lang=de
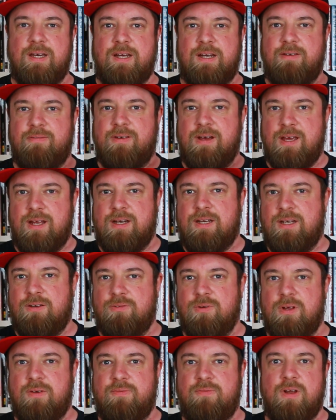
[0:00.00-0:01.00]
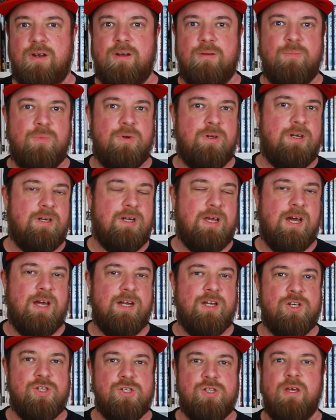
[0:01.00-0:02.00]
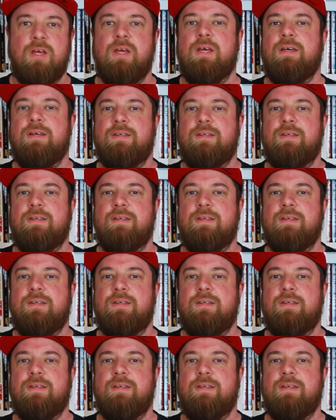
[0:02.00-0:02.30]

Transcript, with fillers: Ja, der war ja nicht nur in Venom und in Carnage.